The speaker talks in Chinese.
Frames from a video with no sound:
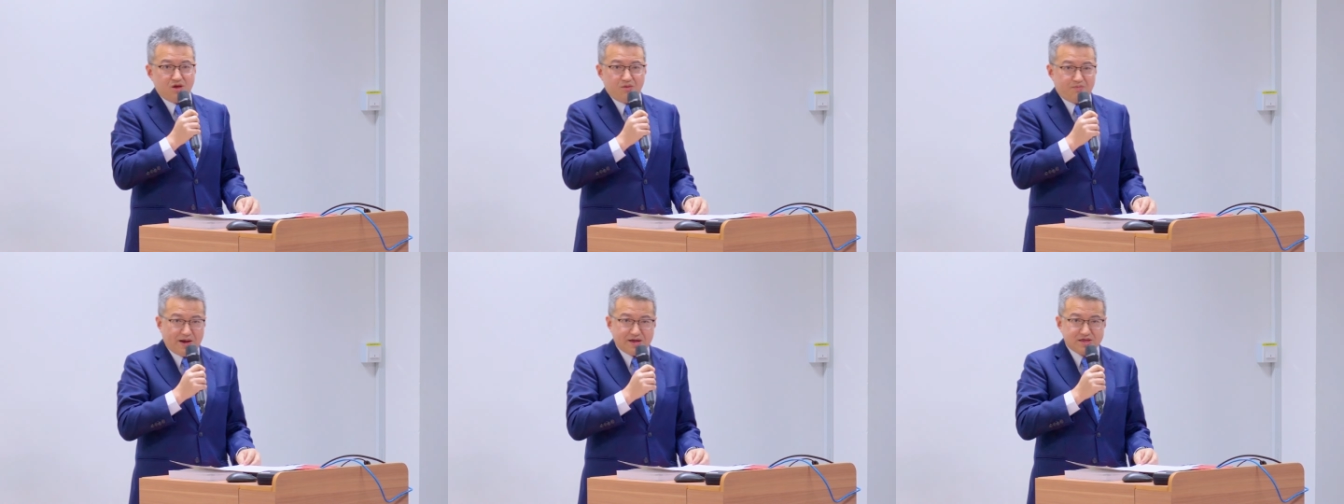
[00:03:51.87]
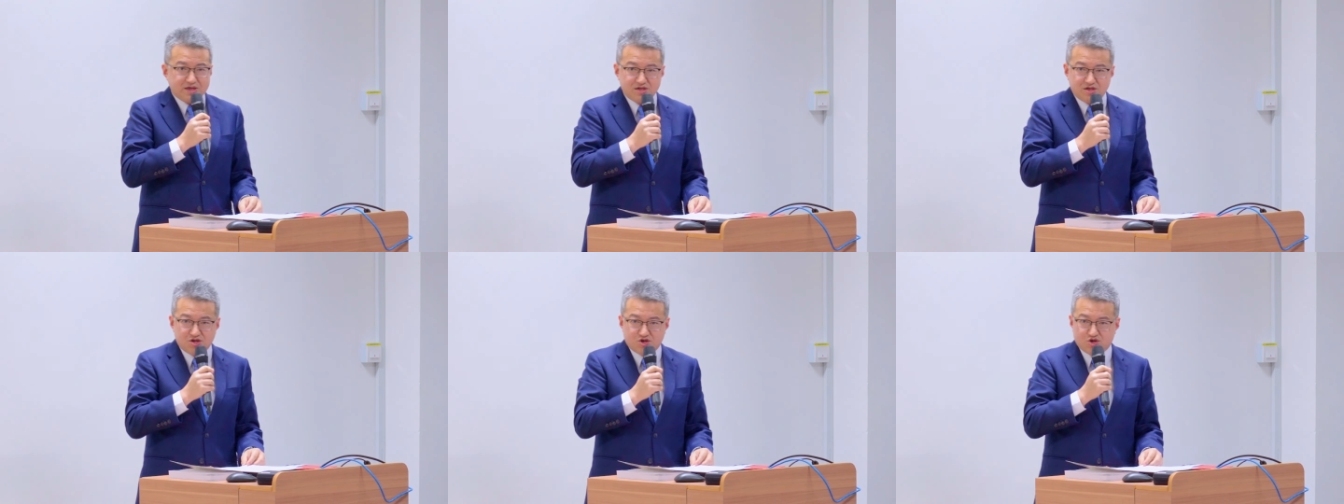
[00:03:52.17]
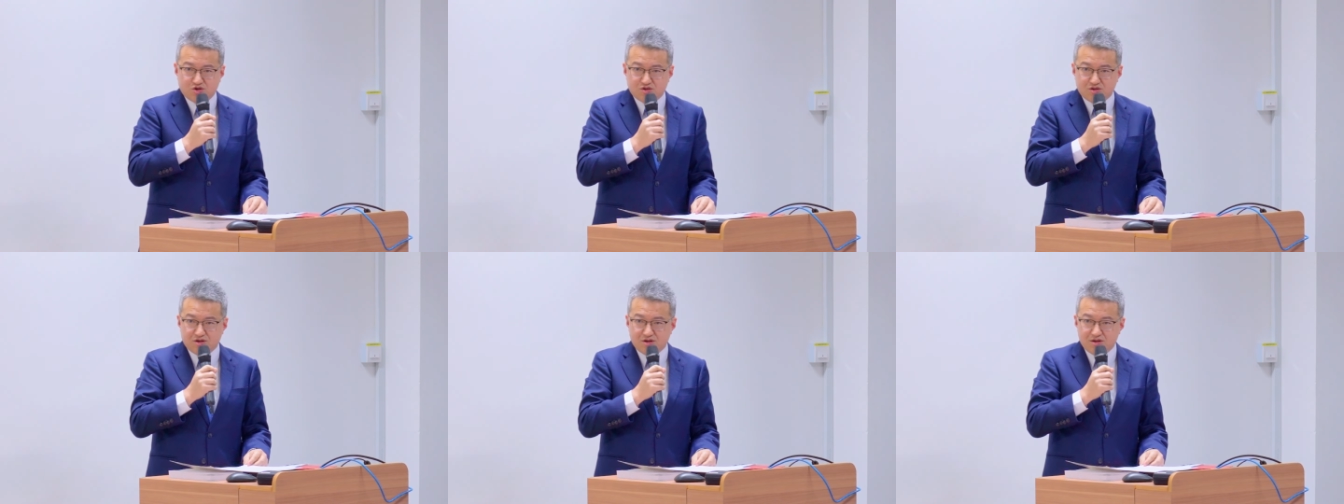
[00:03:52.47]
一百年历
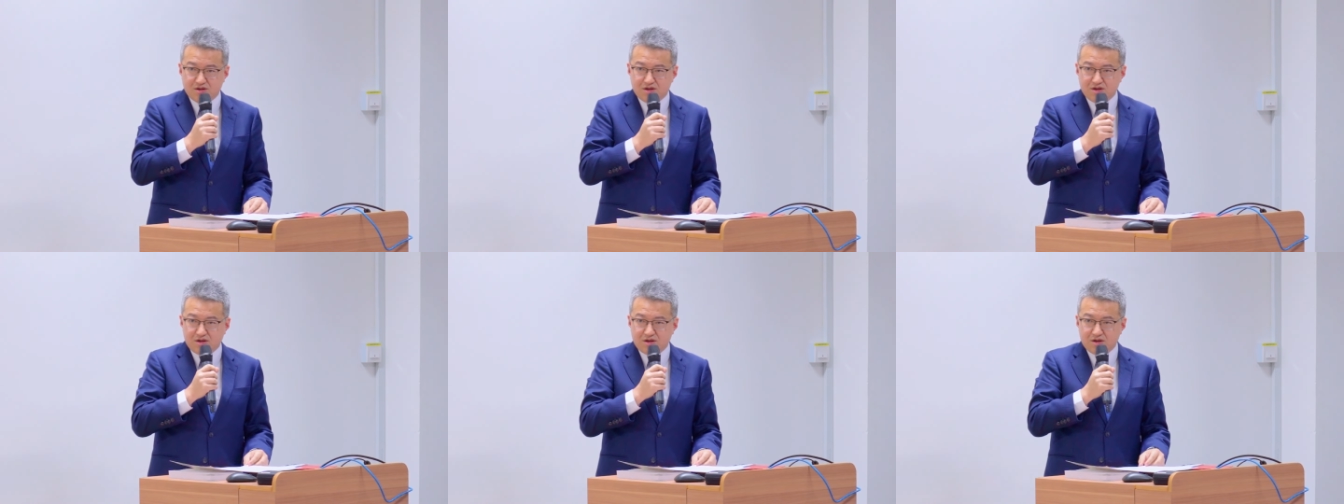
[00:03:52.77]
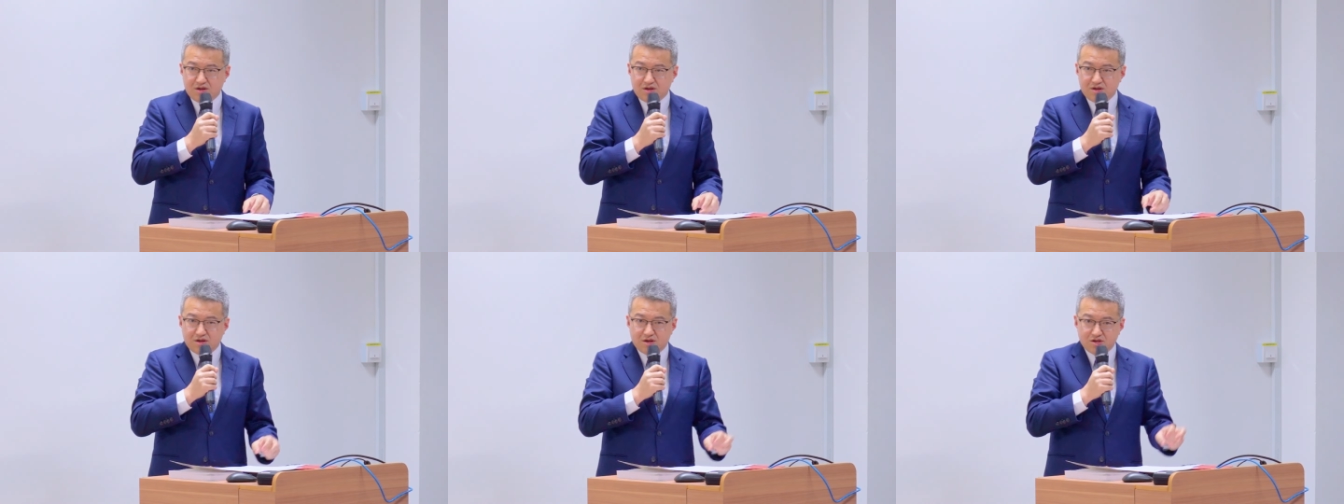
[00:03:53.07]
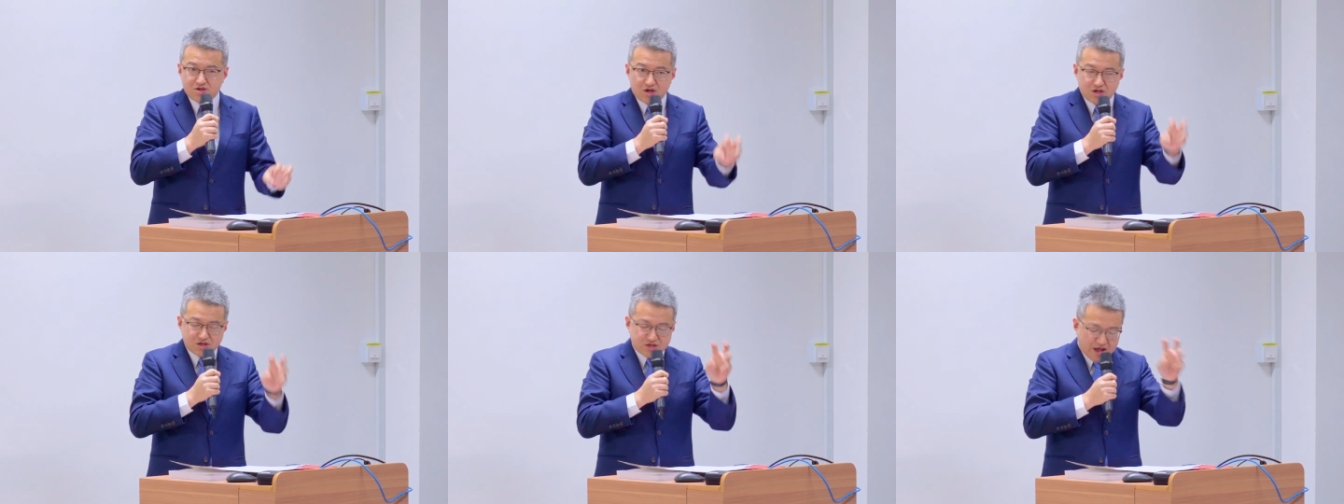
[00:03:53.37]
史的。而
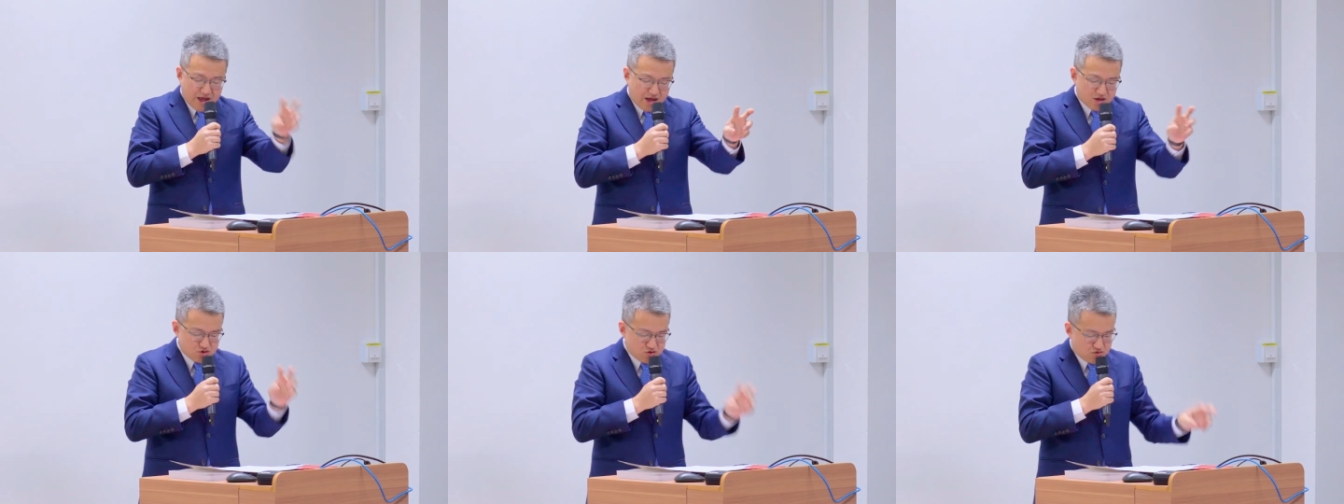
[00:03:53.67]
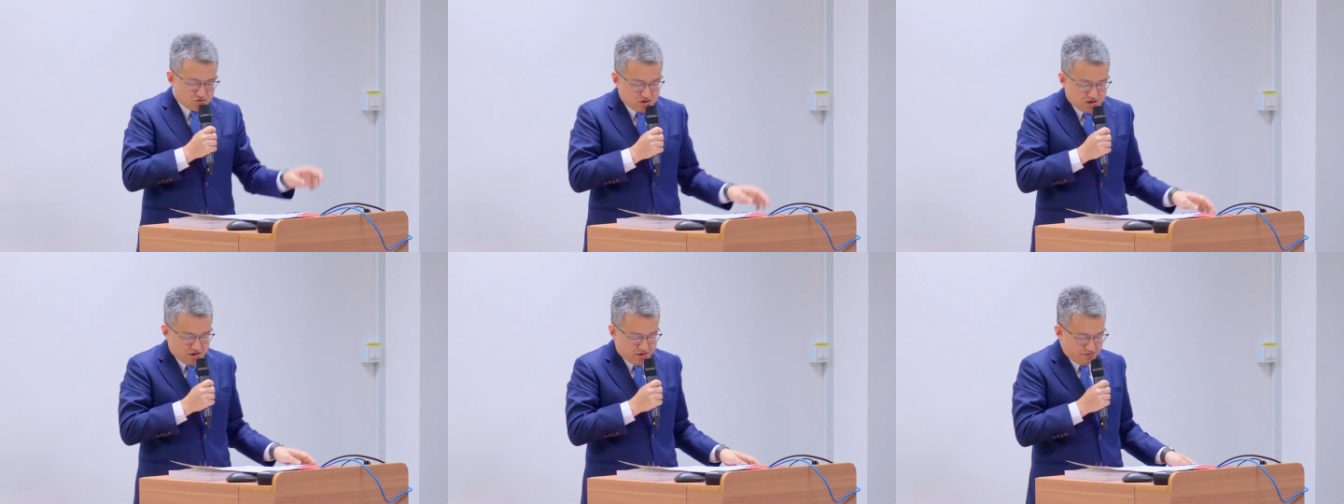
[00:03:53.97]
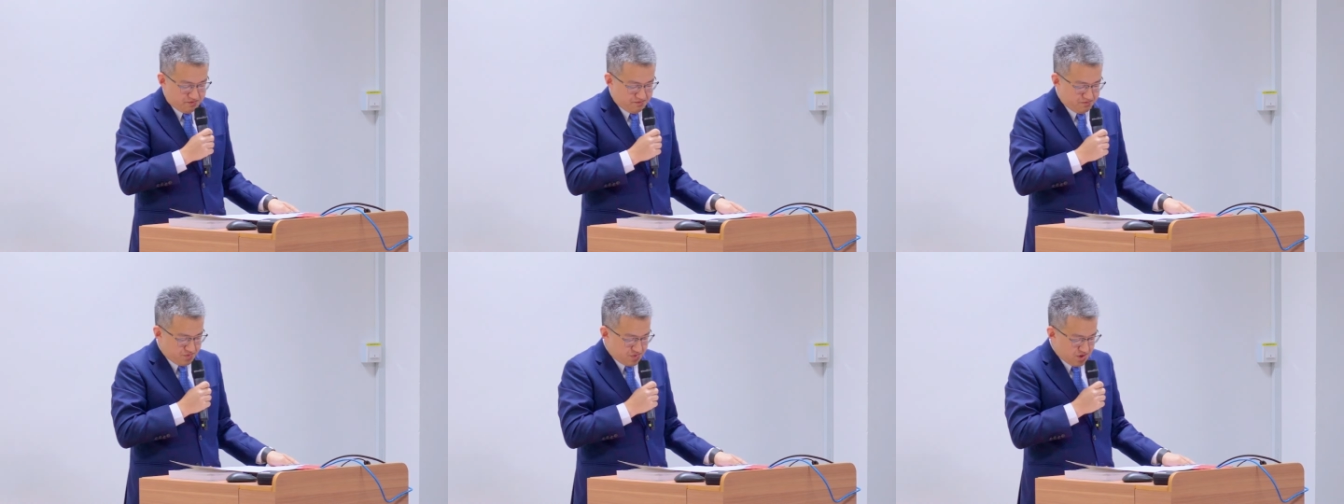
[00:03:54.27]
这个当中呢，